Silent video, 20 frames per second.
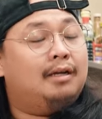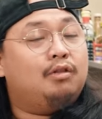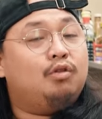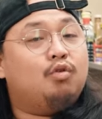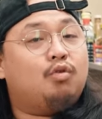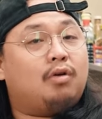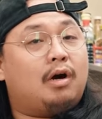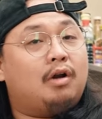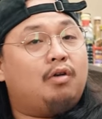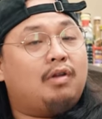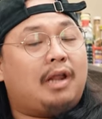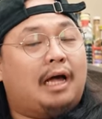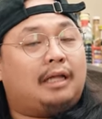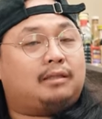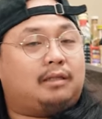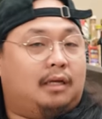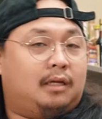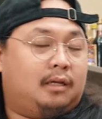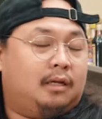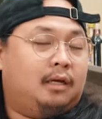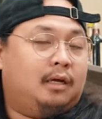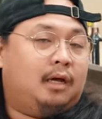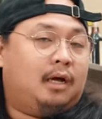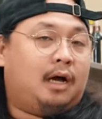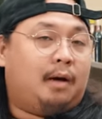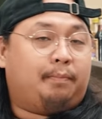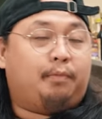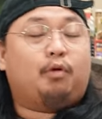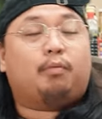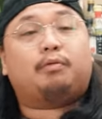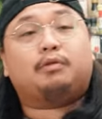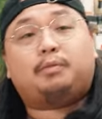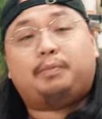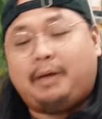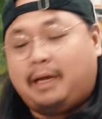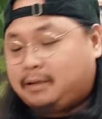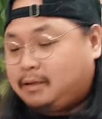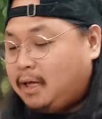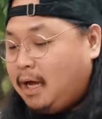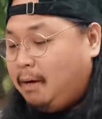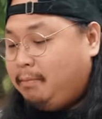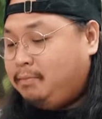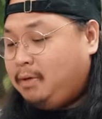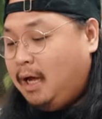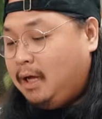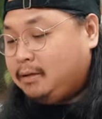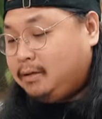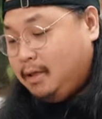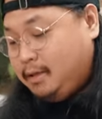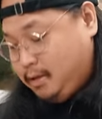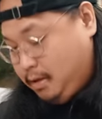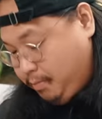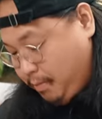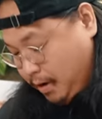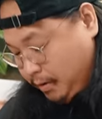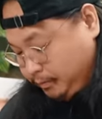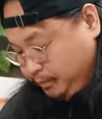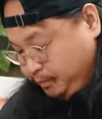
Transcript: nung ano natin, uh, Pure Fiesta Ham natin, di ba?